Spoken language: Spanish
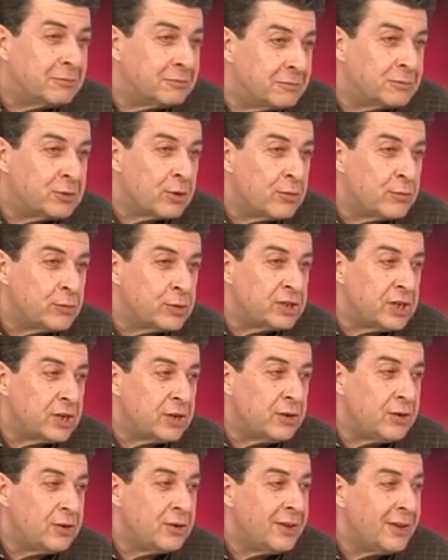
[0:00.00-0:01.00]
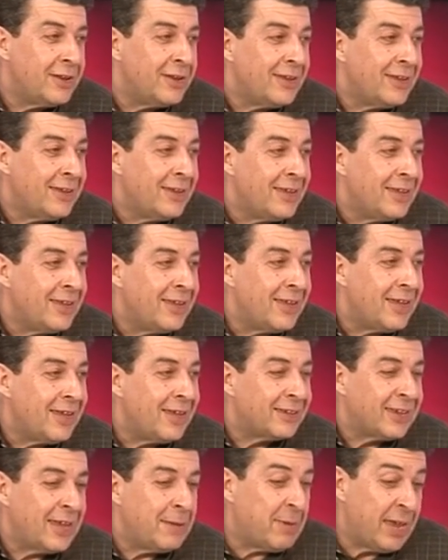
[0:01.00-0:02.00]
soy músico
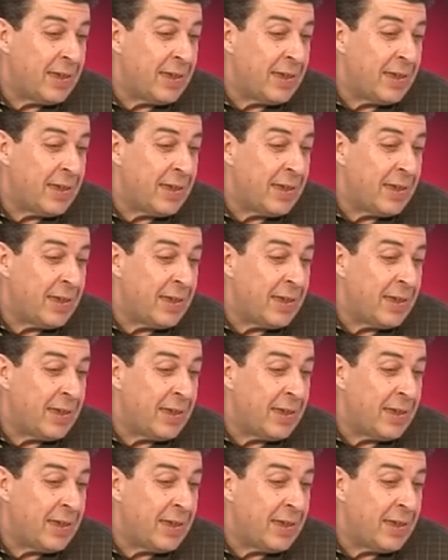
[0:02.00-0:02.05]
eh, que me